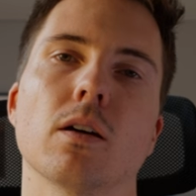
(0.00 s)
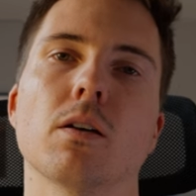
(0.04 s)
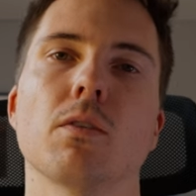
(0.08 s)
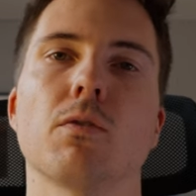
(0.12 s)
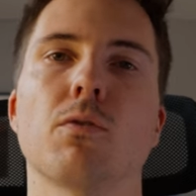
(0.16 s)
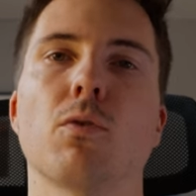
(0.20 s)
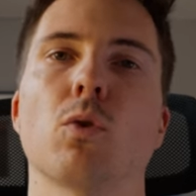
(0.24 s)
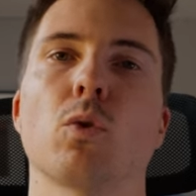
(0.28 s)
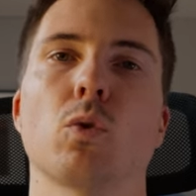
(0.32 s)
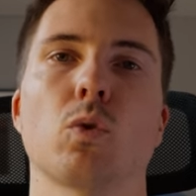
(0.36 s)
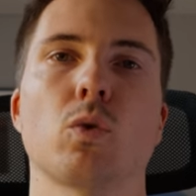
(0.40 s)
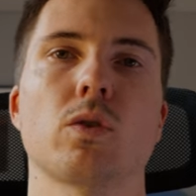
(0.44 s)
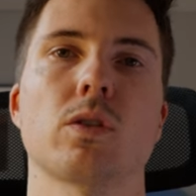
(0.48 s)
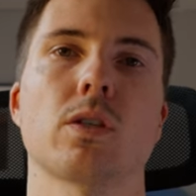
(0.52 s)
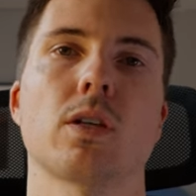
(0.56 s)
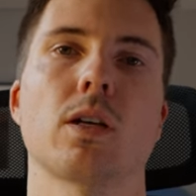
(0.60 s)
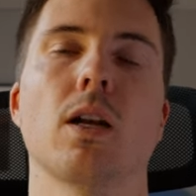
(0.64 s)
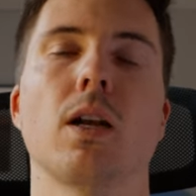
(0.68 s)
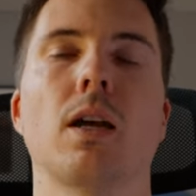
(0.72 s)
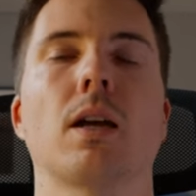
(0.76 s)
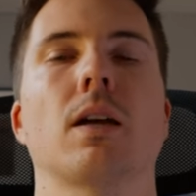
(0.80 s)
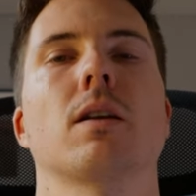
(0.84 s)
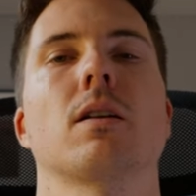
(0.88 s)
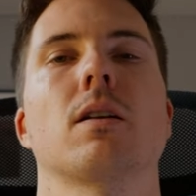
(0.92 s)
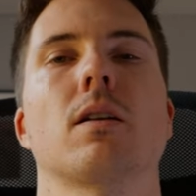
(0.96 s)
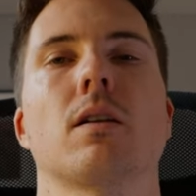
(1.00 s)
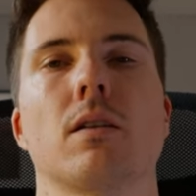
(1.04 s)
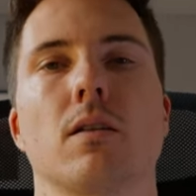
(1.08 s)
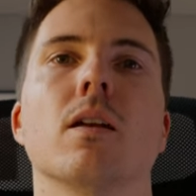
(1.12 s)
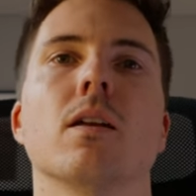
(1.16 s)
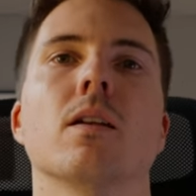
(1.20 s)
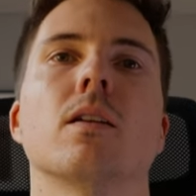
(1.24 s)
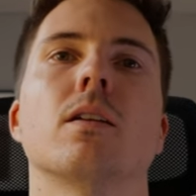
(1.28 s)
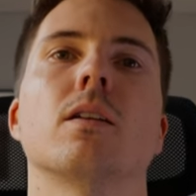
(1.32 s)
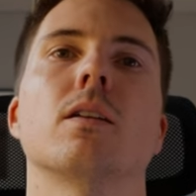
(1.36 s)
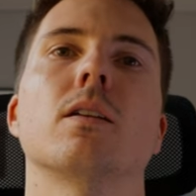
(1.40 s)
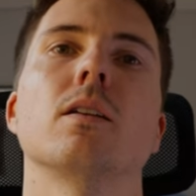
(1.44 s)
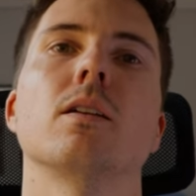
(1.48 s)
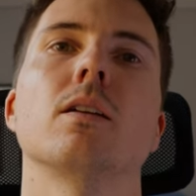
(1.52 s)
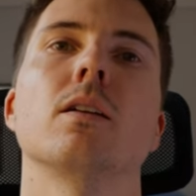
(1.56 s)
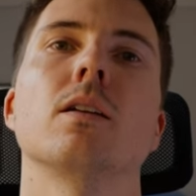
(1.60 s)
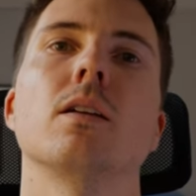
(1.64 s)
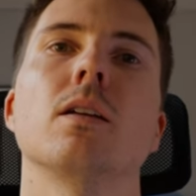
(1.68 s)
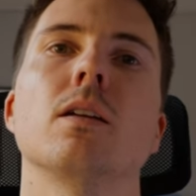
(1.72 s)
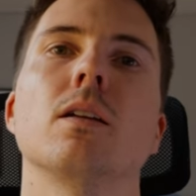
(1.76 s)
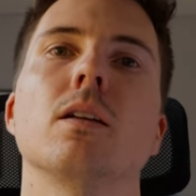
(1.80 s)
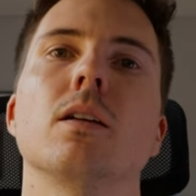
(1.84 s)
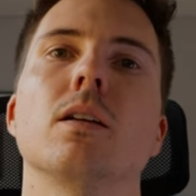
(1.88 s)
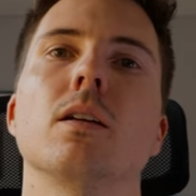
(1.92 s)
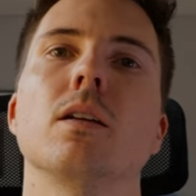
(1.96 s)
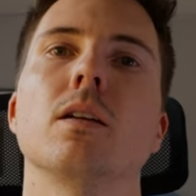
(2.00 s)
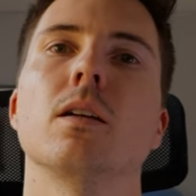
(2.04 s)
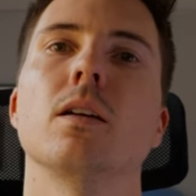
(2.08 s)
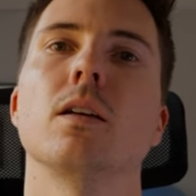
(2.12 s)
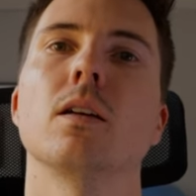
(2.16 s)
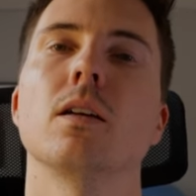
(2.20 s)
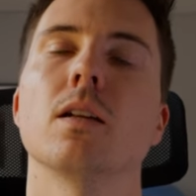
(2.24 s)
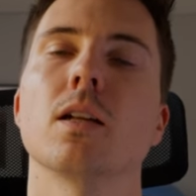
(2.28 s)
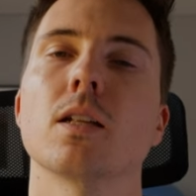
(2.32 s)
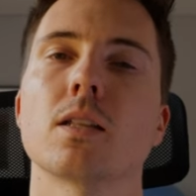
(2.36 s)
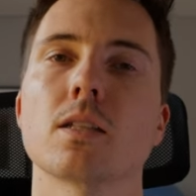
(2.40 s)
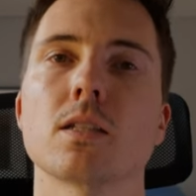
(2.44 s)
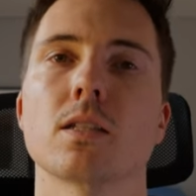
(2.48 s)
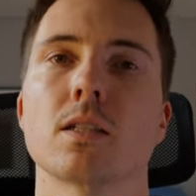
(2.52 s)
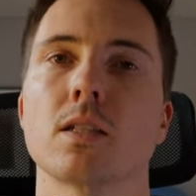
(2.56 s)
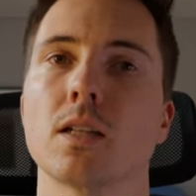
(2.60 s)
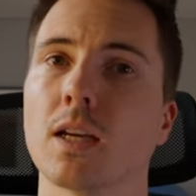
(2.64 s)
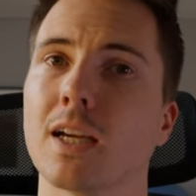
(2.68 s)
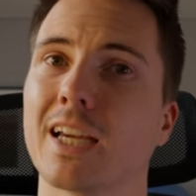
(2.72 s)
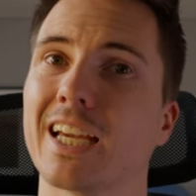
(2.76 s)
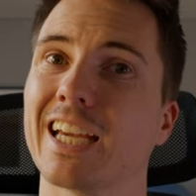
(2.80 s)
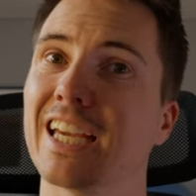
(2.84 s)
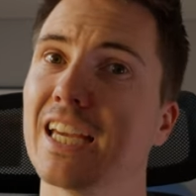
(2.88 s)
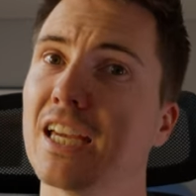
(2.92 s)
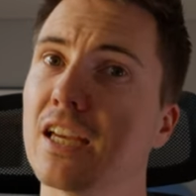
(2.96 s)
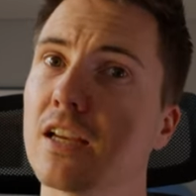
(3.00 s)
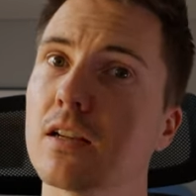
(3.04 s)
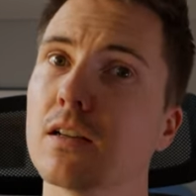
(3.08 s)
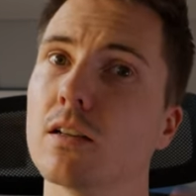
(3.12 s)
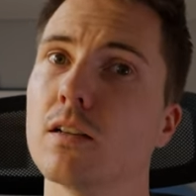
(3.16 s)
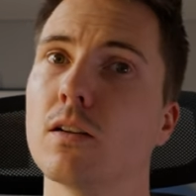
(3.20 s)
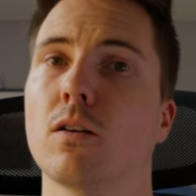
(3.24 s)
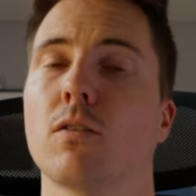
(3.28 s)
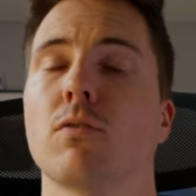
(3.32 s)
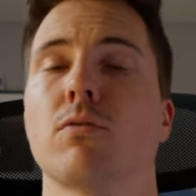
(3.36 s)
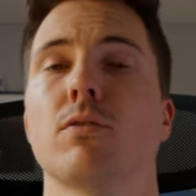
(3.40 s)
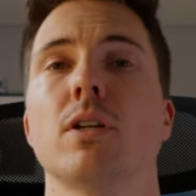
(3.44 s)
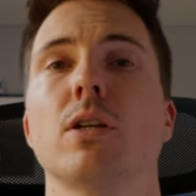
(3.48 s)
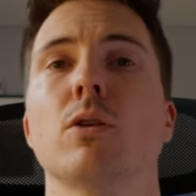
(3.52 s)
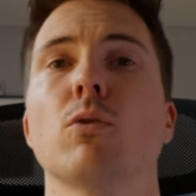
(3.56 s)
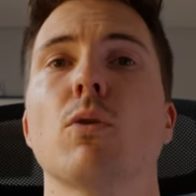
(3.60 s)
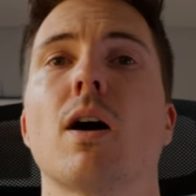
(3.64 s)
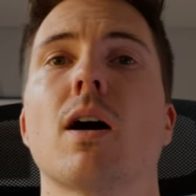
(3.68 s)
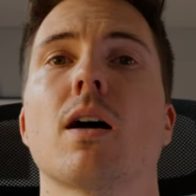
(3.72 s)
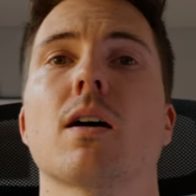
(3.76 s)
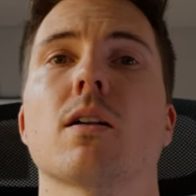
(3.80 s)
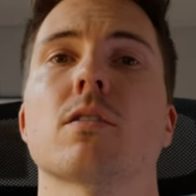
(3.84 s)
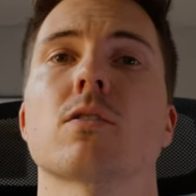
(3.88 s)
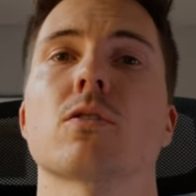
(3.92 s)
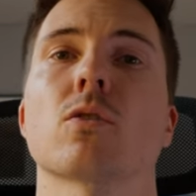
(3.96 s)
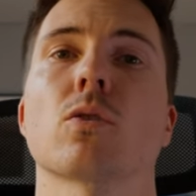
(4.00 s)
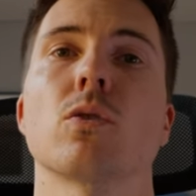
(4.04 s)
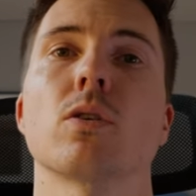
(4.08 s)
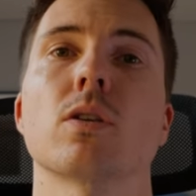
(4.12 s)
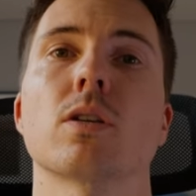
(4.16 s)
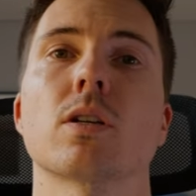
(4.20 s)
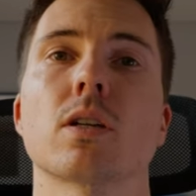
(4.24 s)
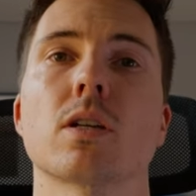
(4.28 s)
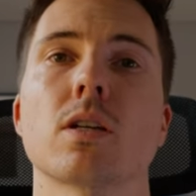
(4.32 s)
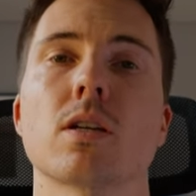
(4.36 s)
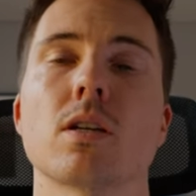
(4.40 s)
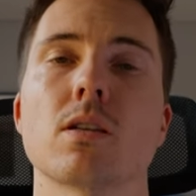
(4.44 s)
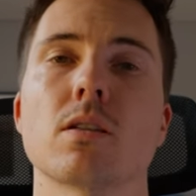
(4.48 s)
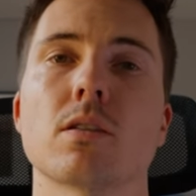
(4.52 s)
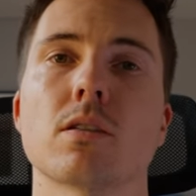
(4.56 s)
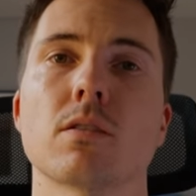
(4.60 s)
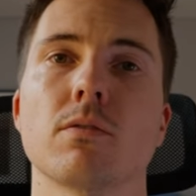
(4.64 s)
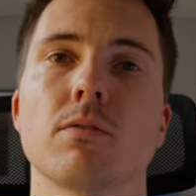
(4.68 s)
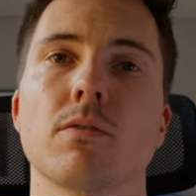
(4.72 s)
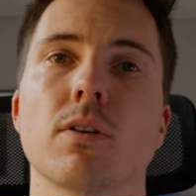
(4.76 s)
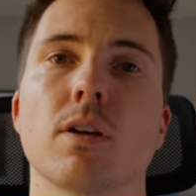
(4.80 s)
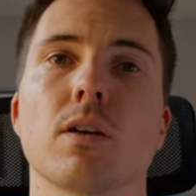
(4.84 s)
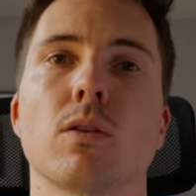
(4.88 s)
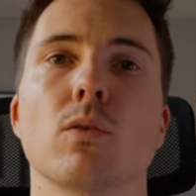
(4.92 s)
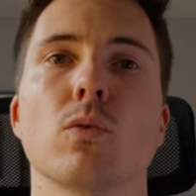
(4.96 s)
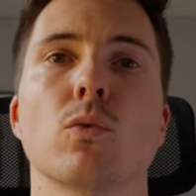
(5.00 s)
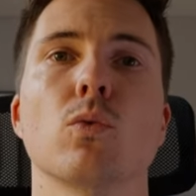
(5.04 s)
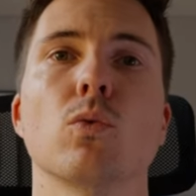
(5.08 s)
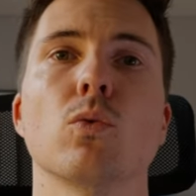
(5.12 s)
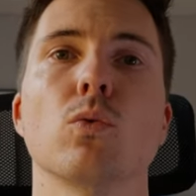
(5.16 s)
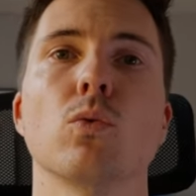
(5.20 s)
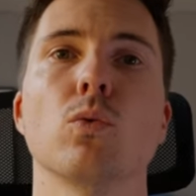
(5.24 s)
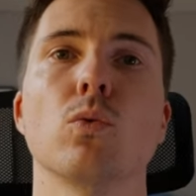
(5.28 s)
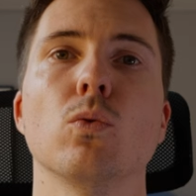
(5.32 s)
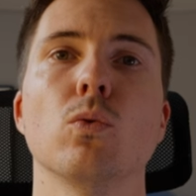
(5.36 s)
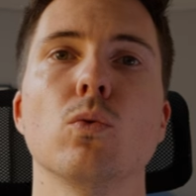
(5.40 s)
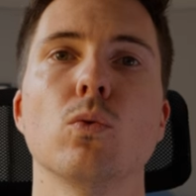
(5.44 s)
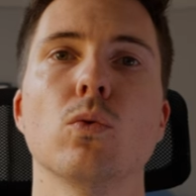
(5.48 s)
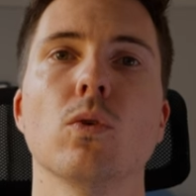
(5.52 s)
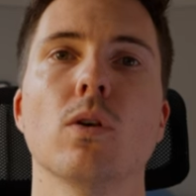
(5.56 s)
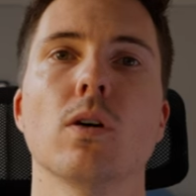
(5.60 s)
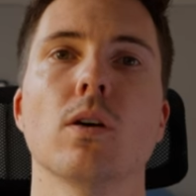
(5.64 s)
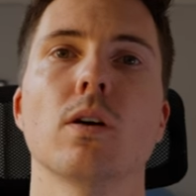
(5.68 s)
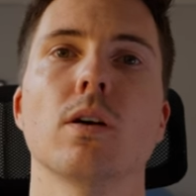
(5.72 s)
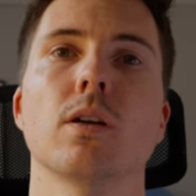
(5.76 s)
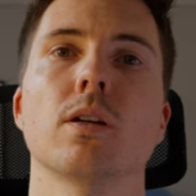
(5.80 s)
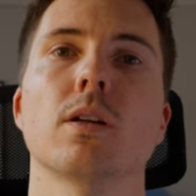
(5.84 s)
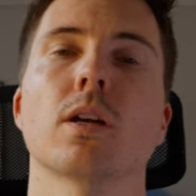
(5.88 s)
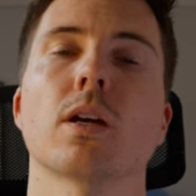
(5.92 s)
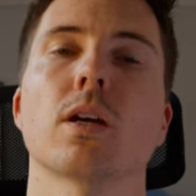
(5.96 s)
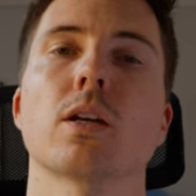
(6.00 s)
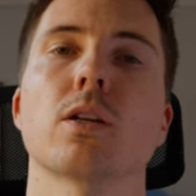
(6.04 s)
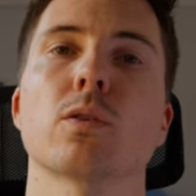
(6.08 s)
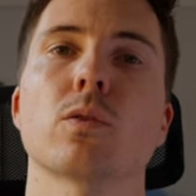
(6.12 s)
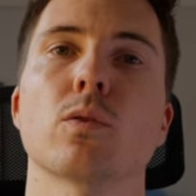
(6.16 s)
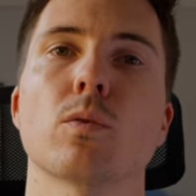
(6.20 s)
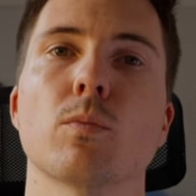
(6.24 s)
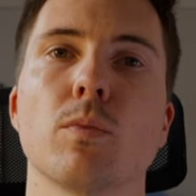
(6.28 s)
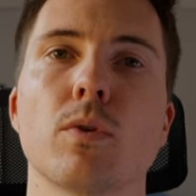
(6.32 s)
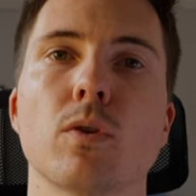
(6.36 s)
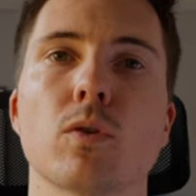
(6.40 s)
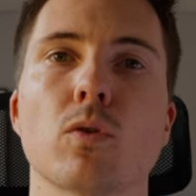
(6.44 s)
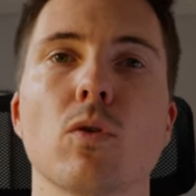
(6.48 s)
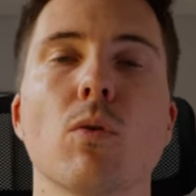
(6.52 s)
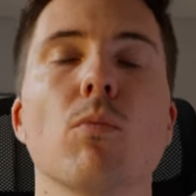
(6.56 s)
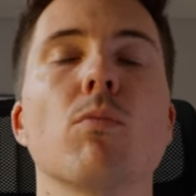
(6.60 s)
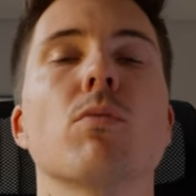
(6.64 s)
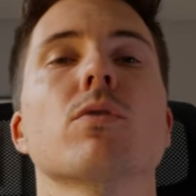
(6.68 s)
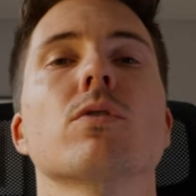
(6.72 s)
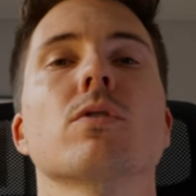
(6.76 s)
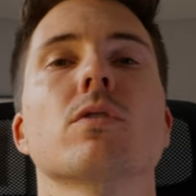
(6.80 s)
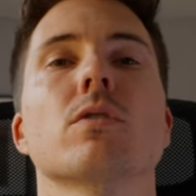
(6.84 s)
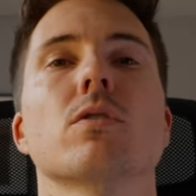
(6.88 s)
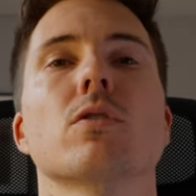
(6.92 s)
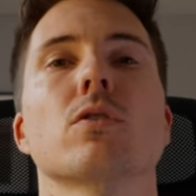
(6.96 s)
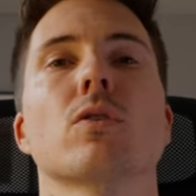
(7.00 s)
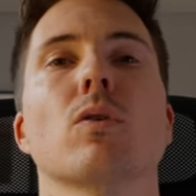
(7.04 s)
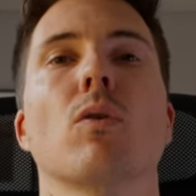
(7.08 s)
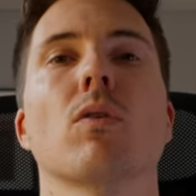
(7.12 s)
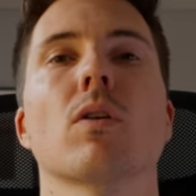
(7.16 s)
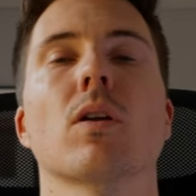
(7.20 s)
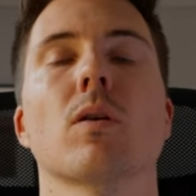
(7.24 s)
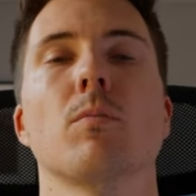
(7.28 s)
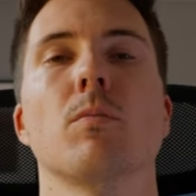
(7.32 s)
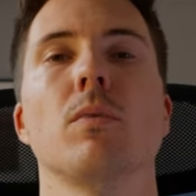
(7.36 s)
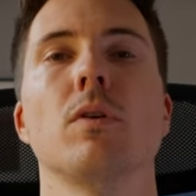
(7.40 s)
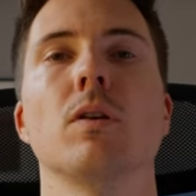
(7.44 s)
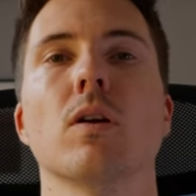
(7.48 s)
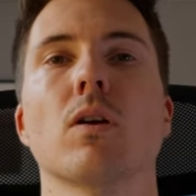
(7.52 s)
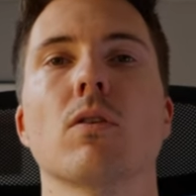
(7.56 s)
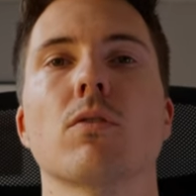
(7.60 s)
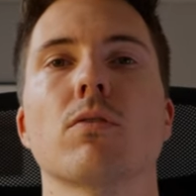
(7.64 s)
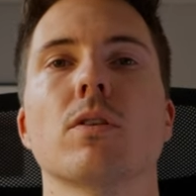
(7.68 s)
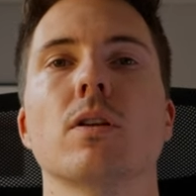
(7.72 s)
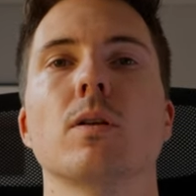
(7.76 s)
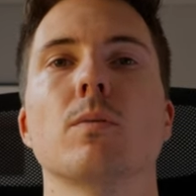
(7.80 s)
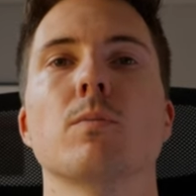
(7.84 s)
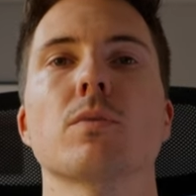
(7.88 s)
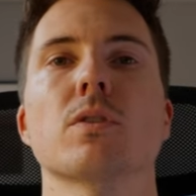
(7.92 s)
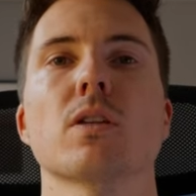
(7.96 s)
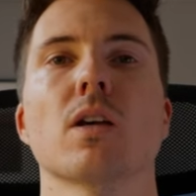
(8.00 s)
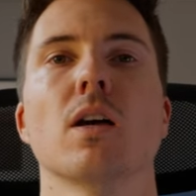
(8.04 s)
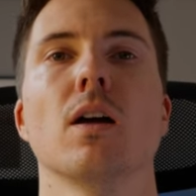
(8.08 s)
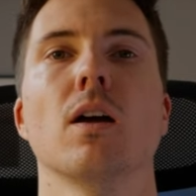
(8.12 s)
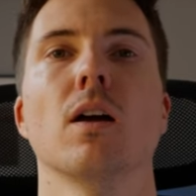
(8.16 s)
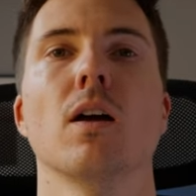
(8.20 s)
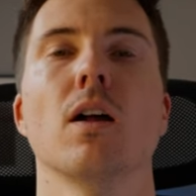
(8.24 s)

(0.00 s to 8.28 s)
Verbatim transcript: äh, Fotos gelenkt. Die letzte Regel, auf die du achten sollte, ist, wenn du in Richtung Bildkomposition oder Bild aufnimmst,